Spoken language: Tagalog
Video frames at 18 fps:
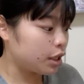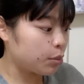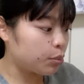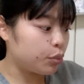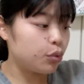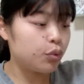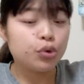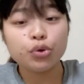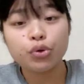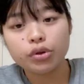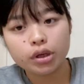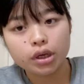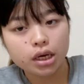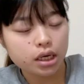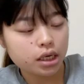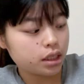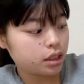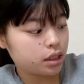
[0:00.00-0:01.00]
na po yun
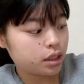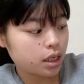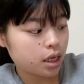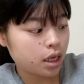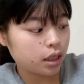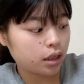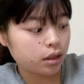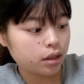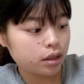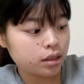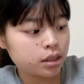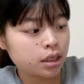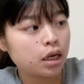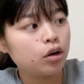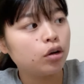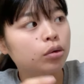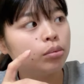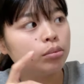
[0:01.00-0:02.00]
guys. At sa
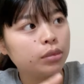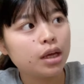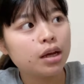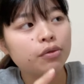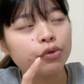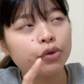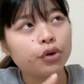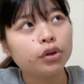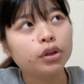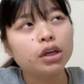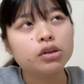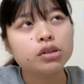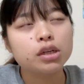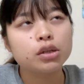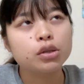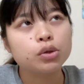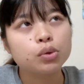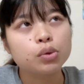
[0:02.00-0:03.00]
loob na
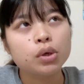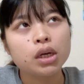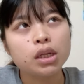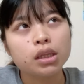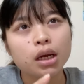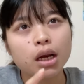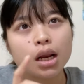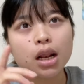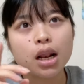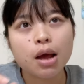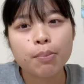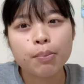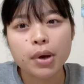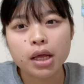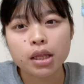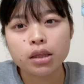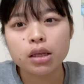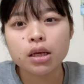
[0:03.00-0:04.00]
4,200
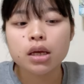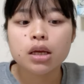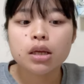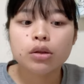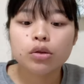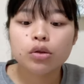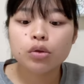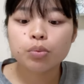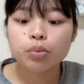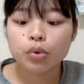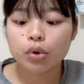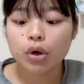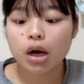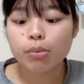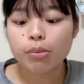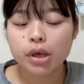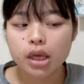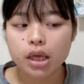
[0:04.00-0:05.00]
lapad, dun po
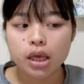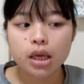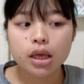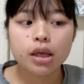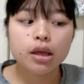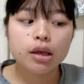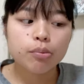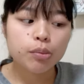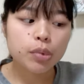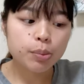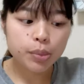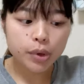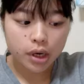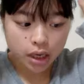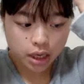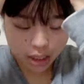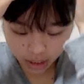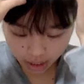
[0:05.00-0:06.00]
kami
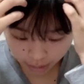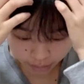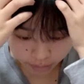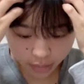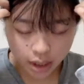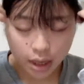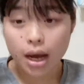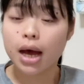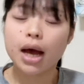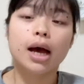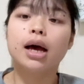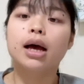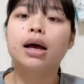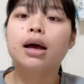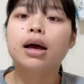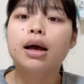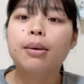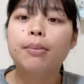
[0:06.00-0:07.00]
pipili ng mga,
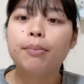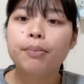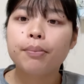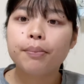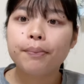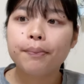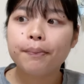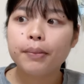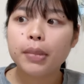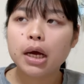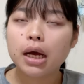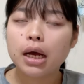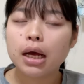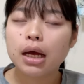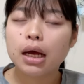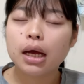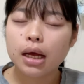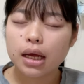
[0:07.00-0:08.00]

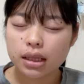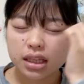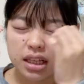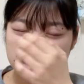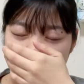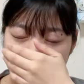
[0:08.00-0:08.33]
mga, tag